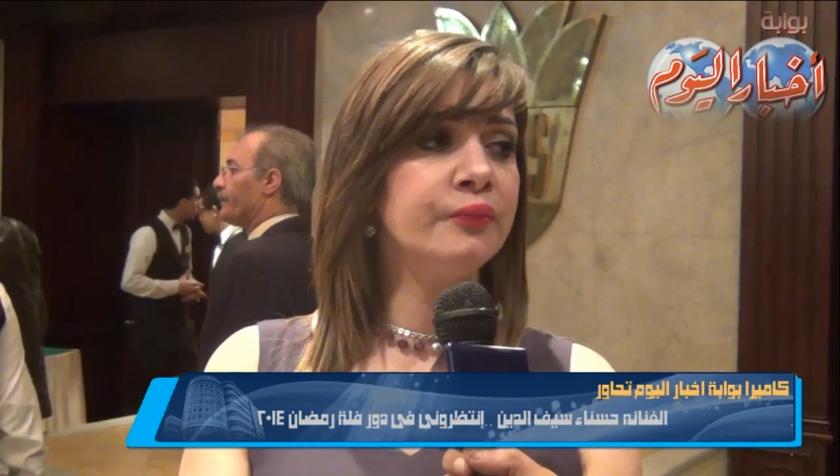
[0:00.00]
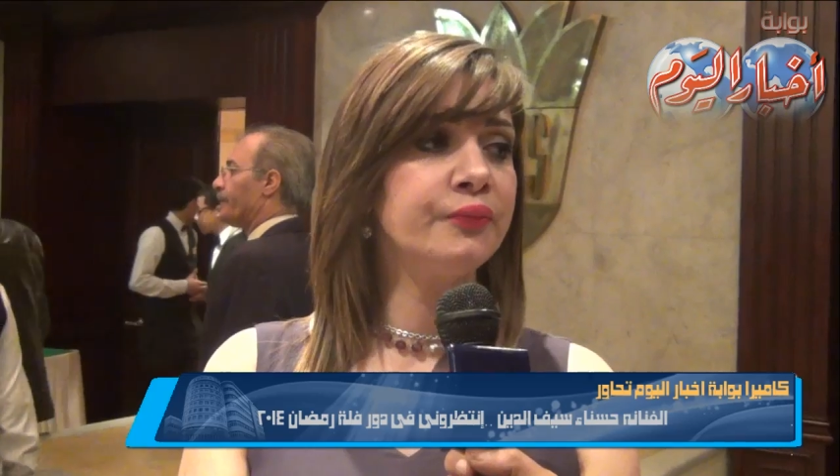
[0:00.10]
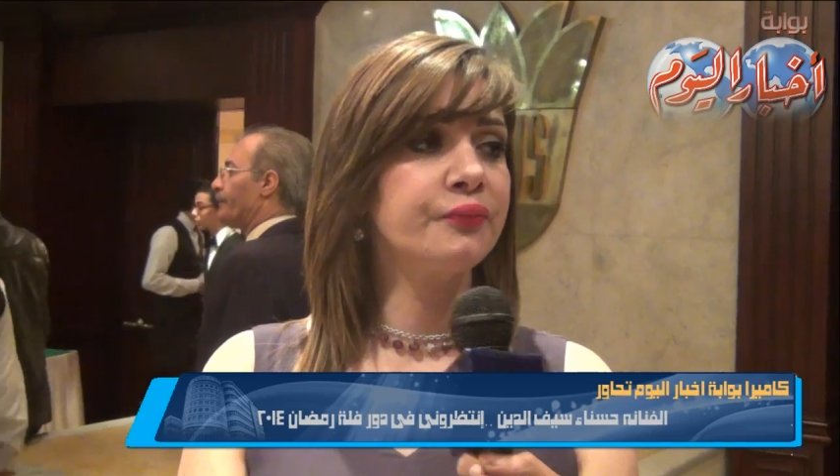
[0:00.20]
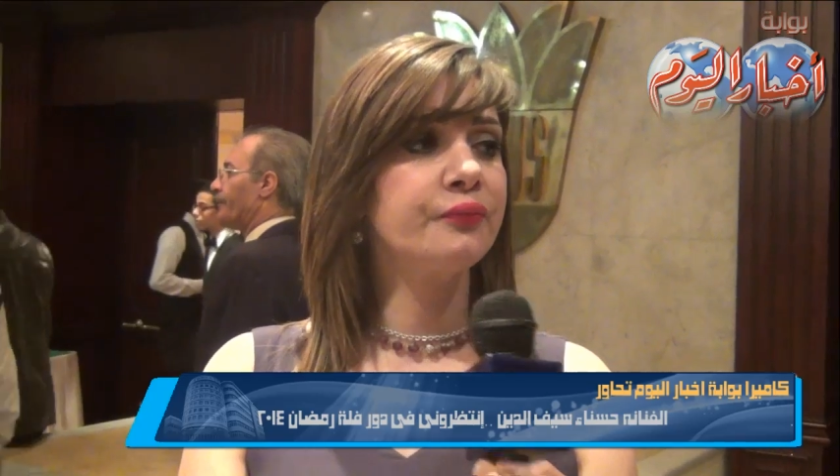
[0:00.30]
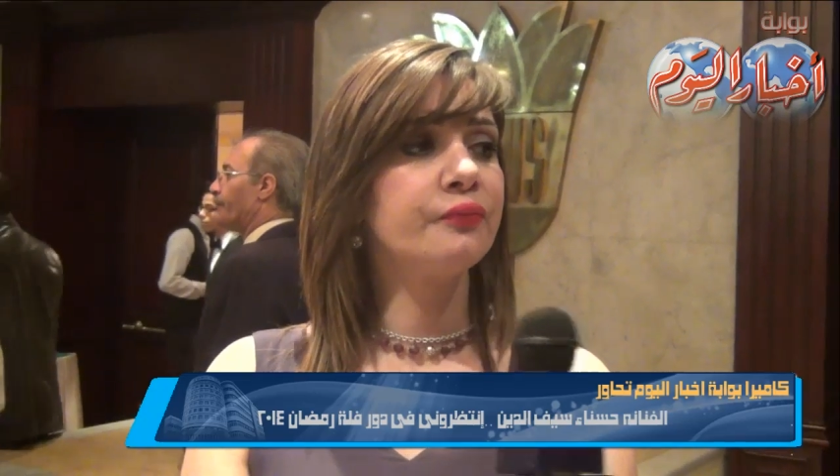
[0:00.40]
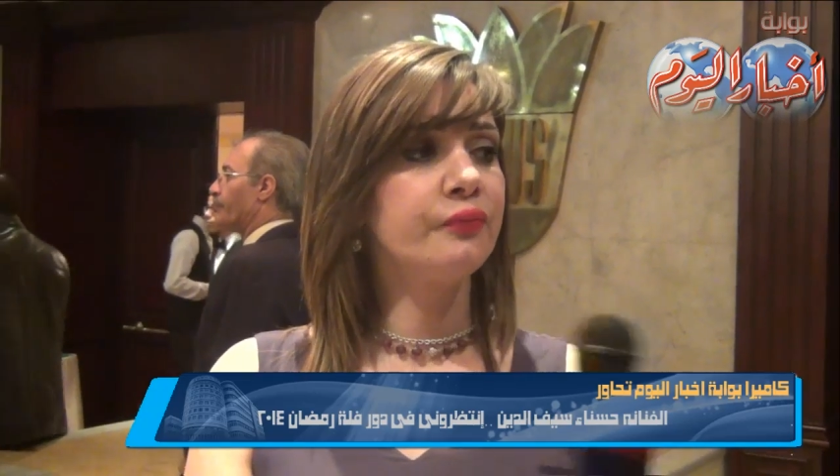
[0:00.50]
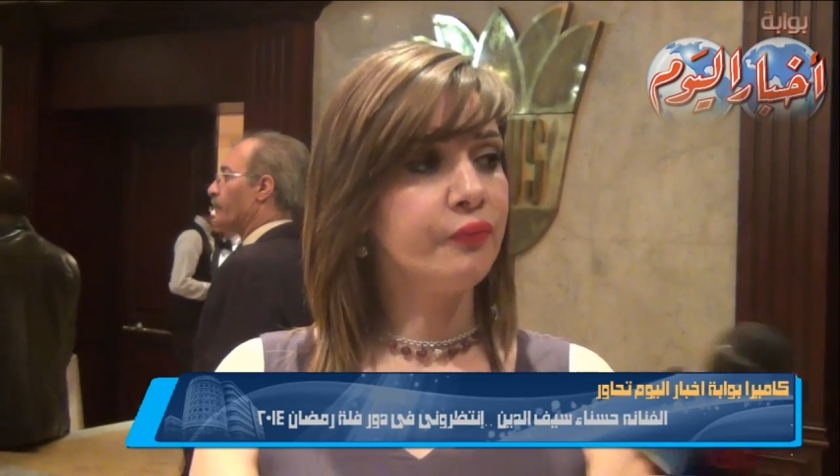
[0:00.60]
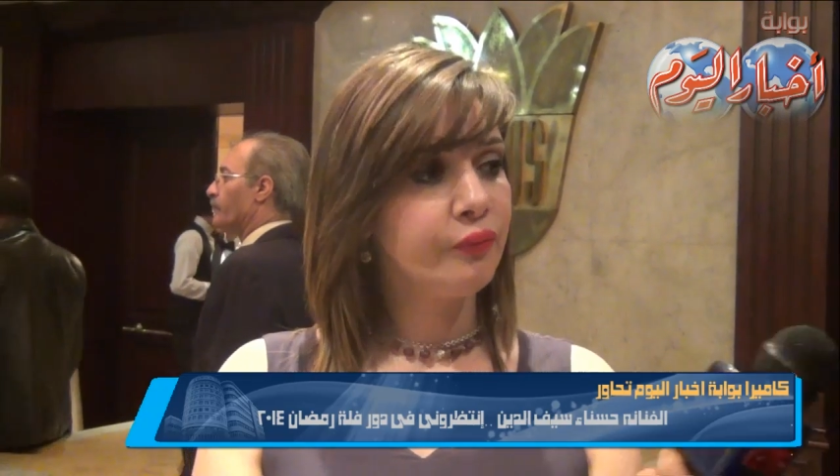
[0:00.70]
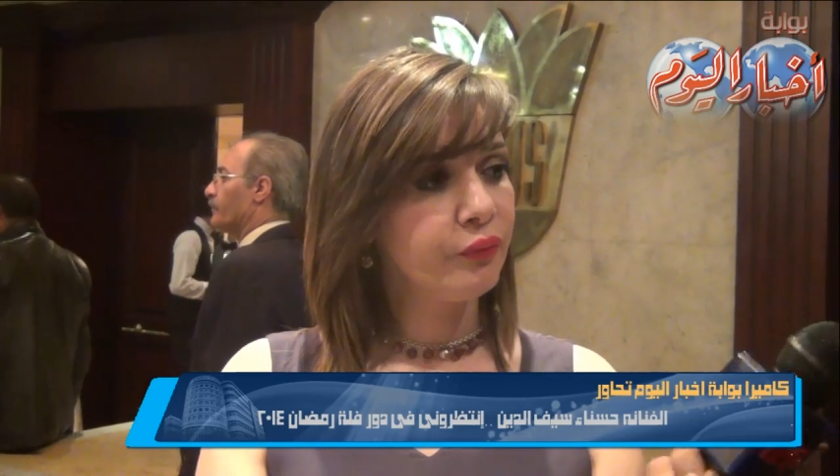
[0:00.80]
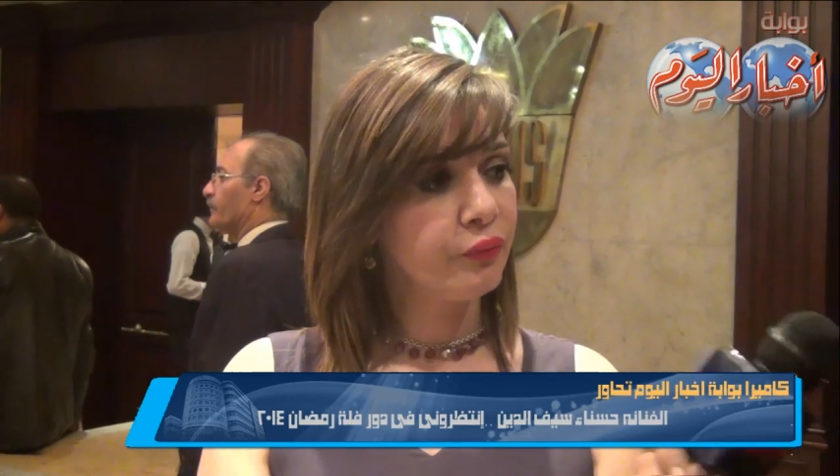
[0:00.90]
الخوف ده
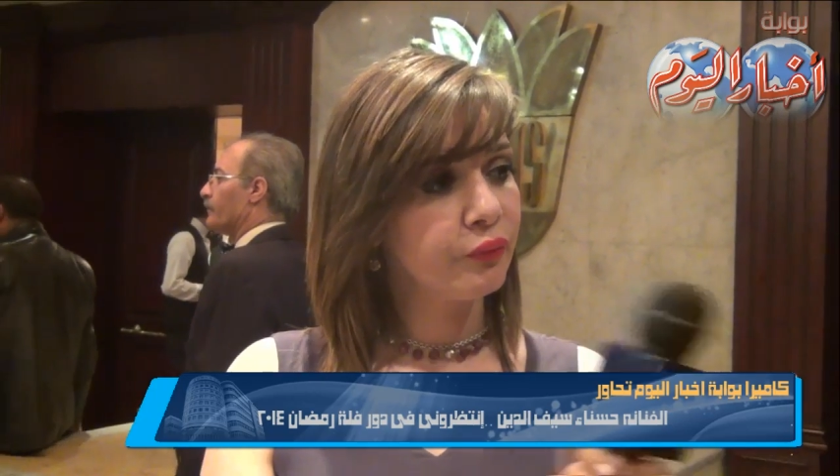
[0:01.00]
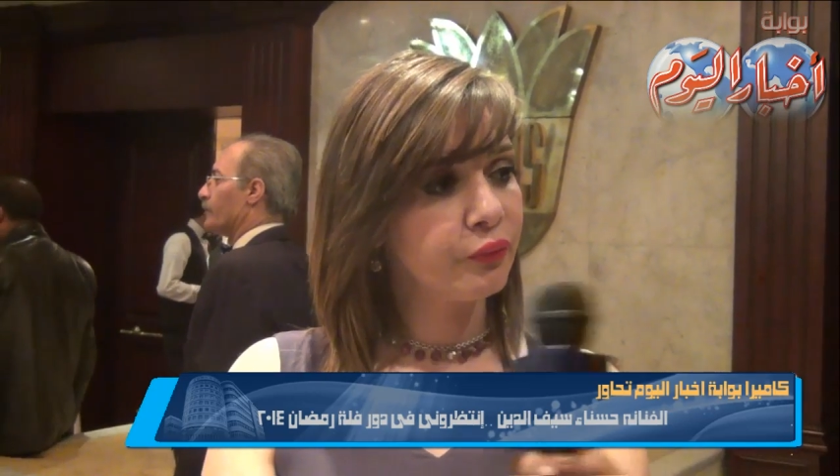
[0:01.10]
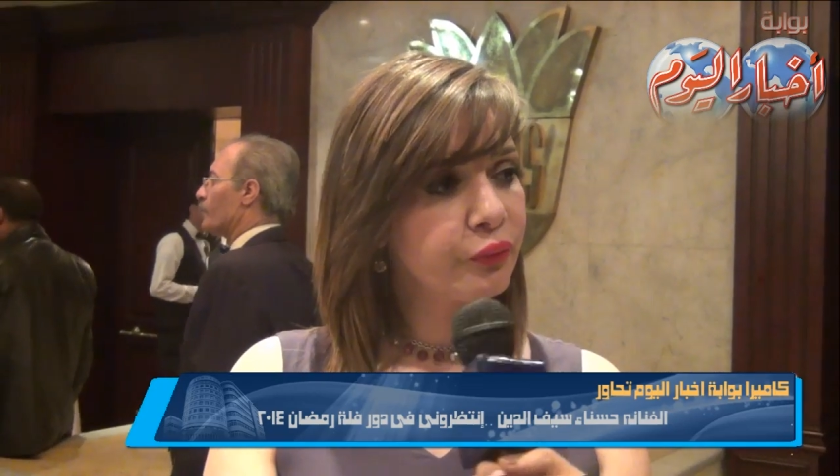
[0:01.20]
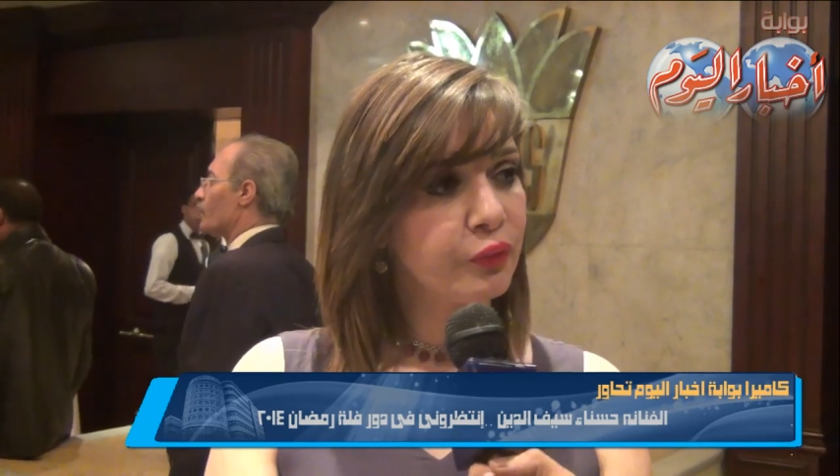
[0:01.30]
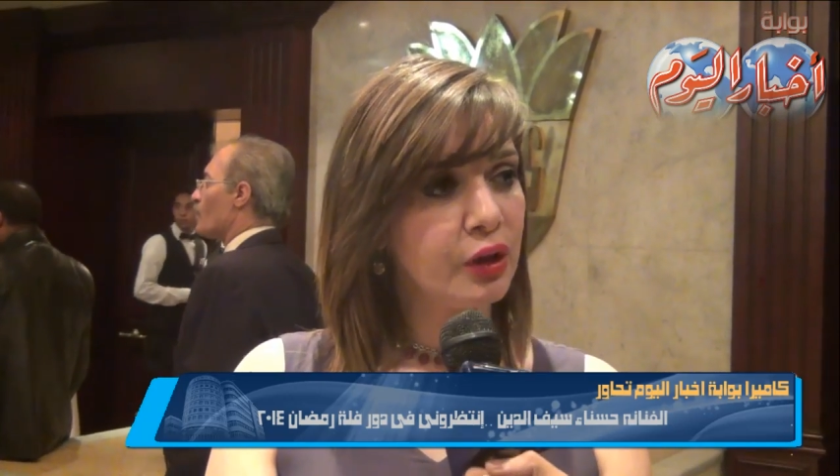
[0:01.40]
مسلسل رعب